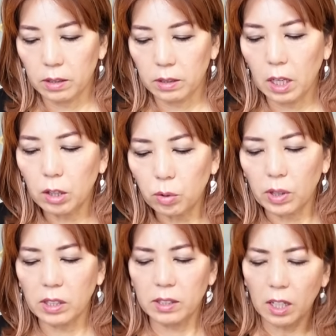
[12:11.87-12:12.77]
何と
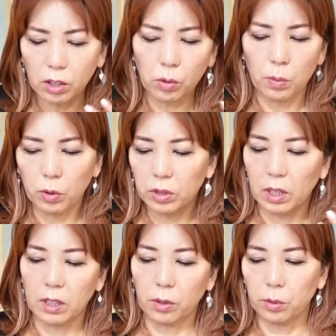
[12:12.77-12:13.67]
かしたいと思って
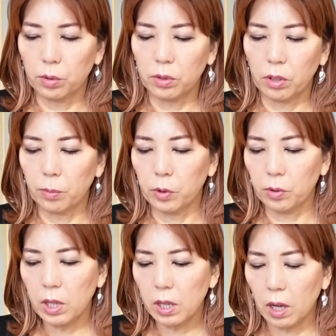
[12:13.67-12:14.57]
いたことっていうもの
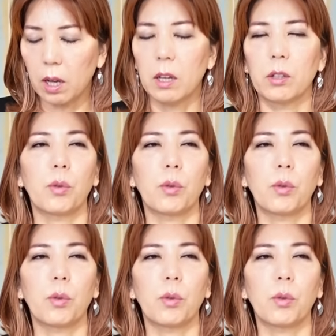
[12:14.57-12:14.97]
が、あ、